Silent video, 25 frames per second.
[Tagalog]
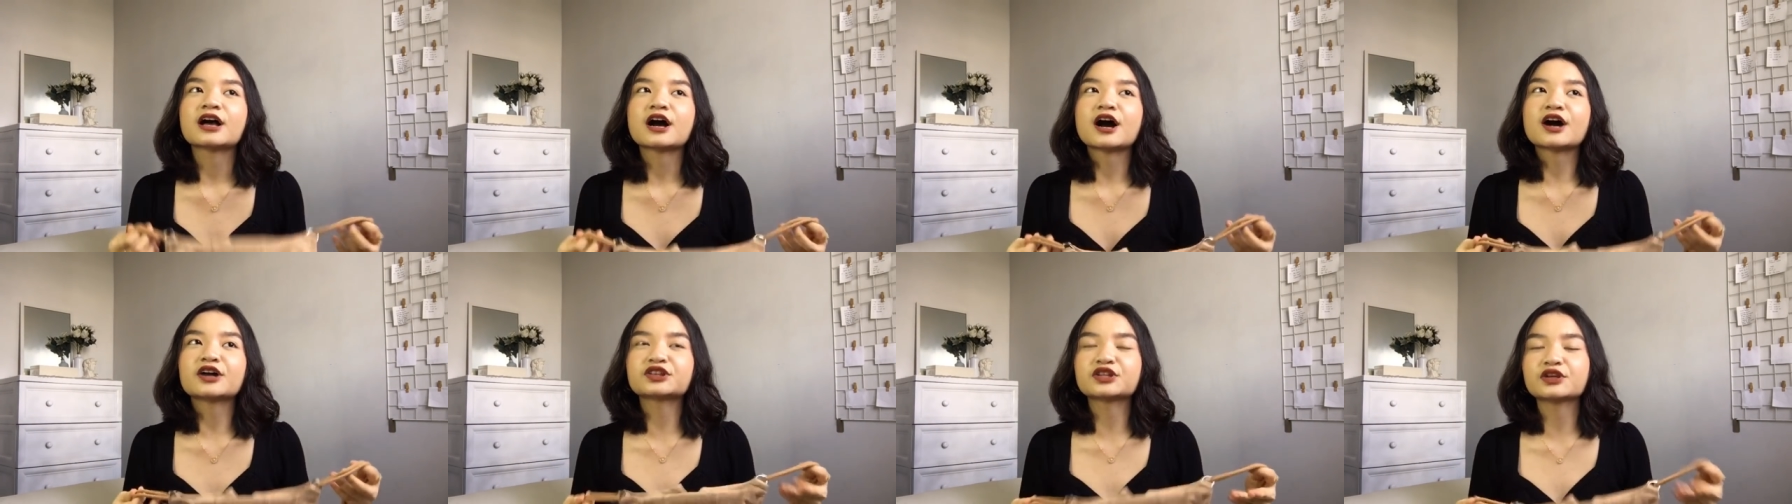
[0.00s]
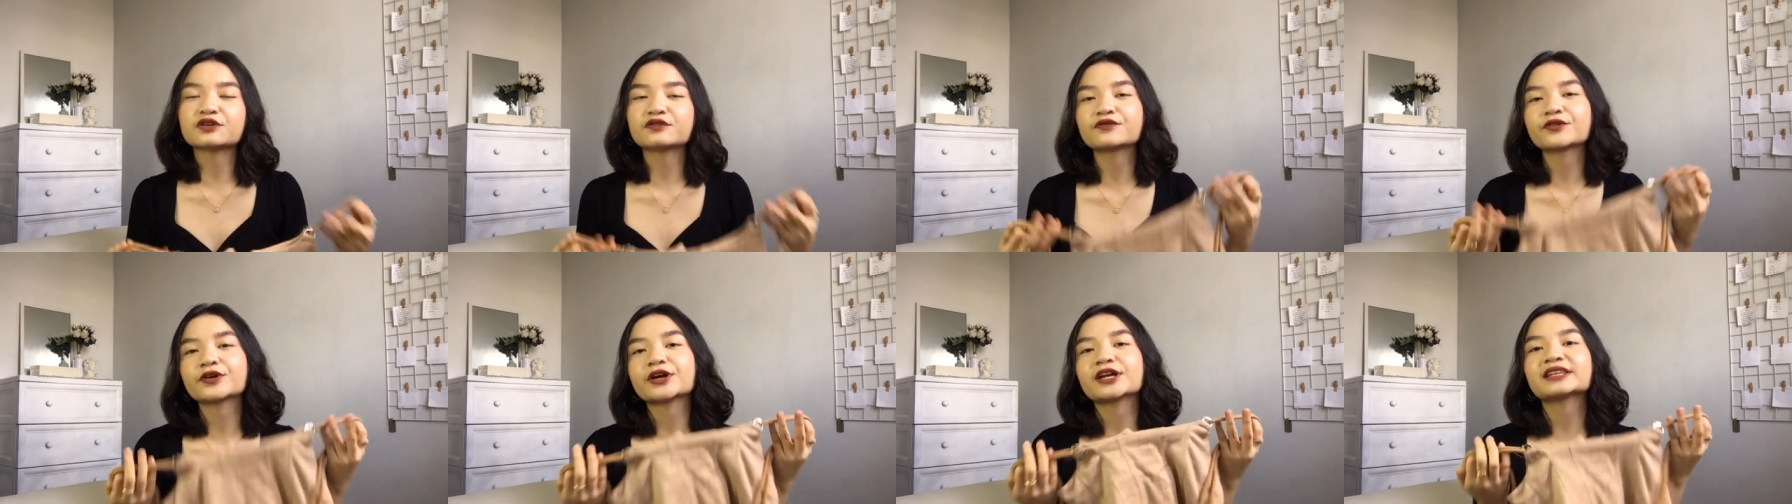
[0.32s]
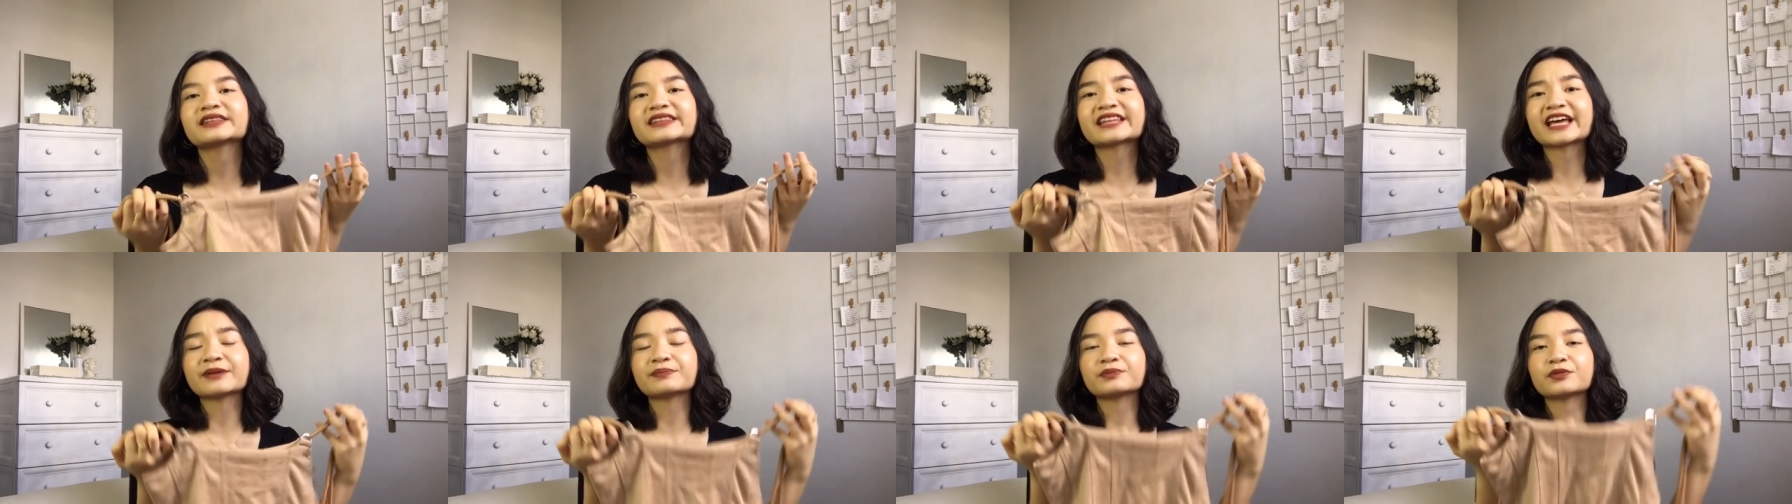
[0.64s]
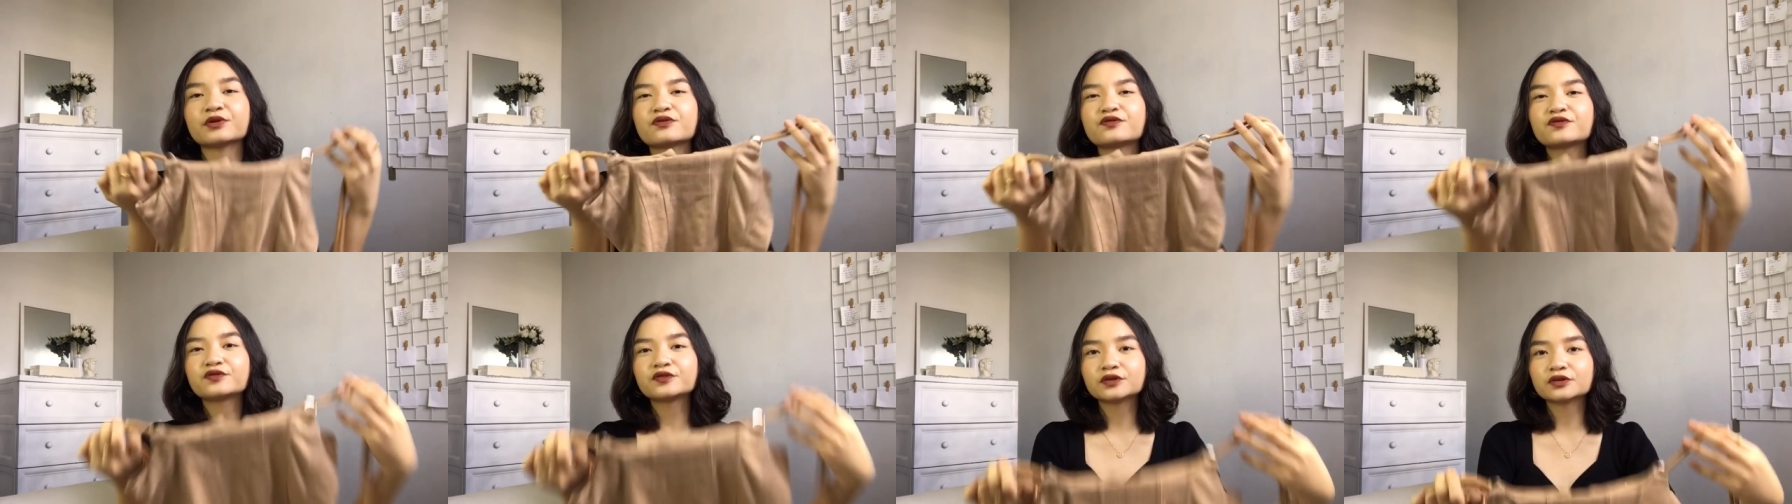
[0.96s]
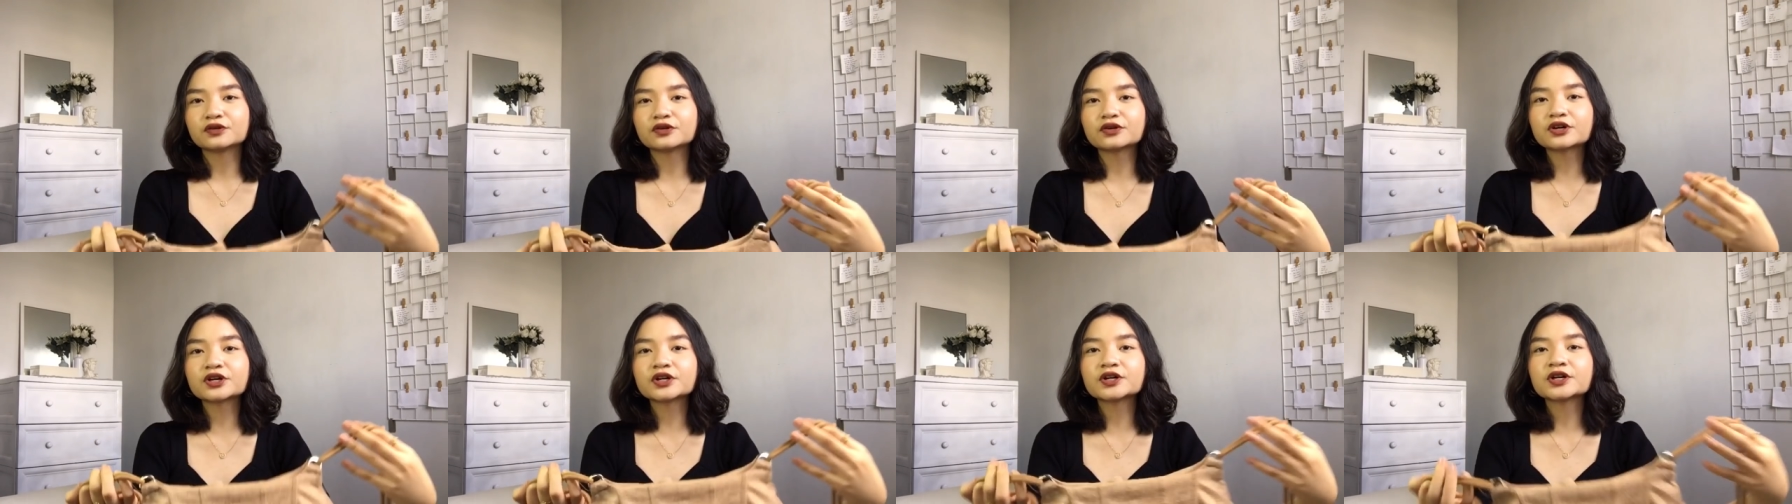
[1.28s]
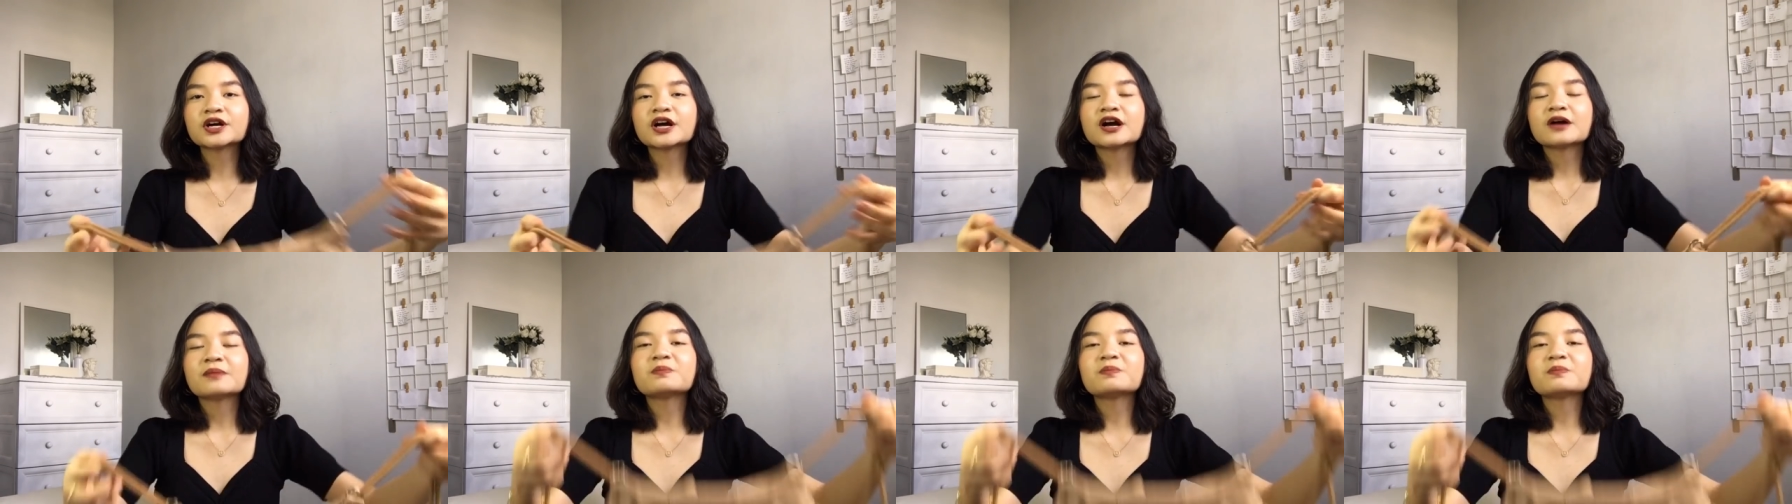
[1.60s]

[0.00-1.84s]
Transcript: a different type of look.